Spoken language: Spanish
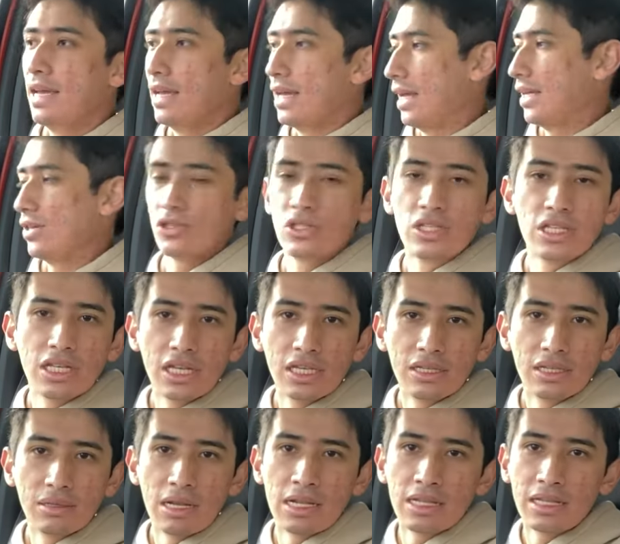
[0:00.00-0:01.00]
Eso sí,
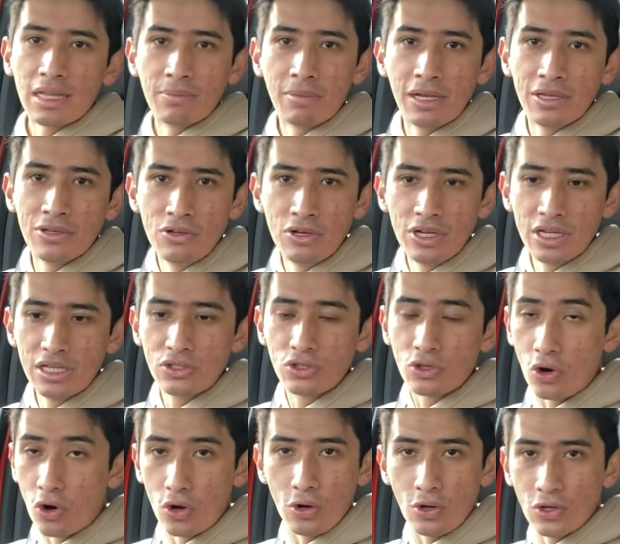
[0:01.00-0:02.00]
el tamaño es
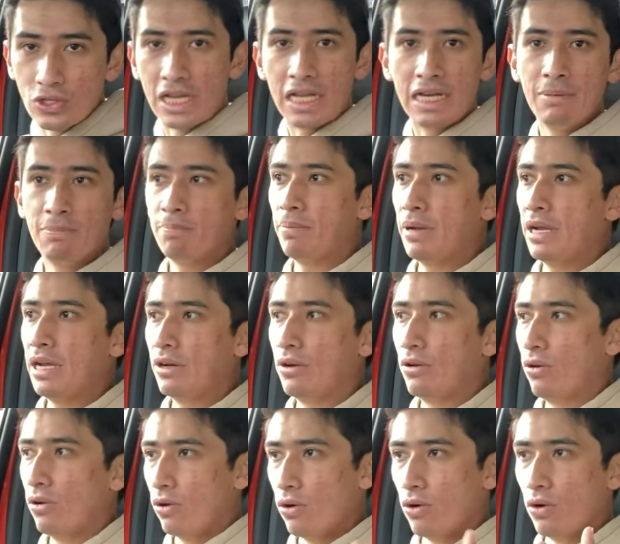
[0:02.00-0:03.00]
colosal,
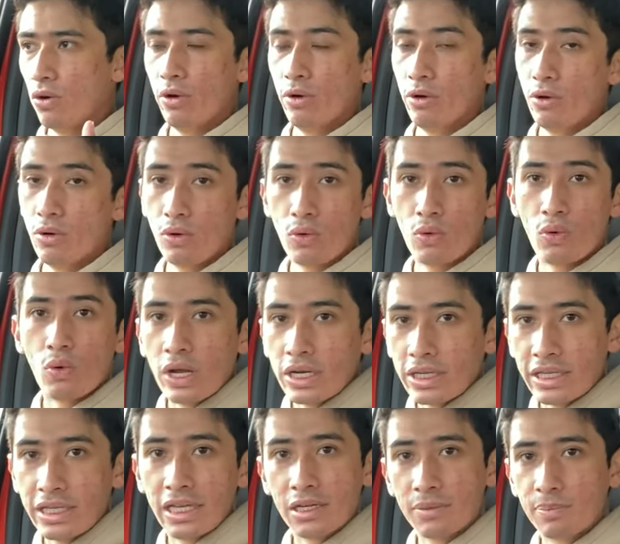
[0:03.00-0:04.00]
pero
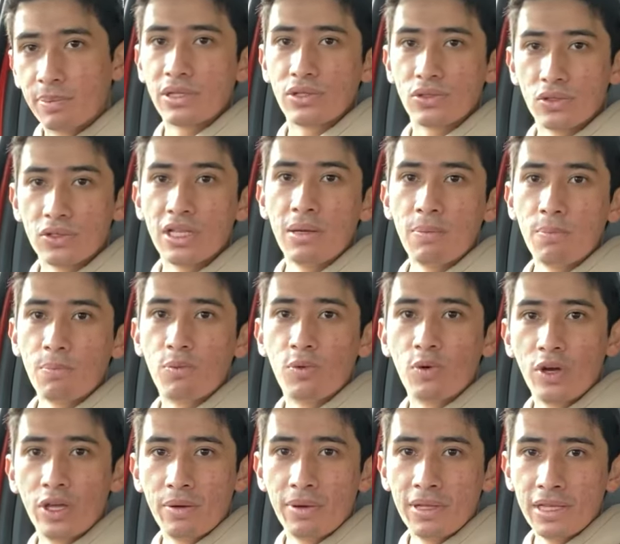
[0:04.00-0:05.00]
cualquier persona
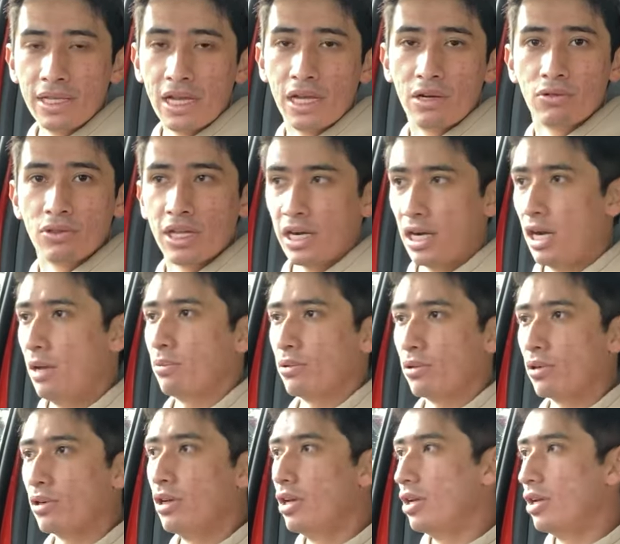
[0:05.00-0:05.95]
puede manejar una Raptor.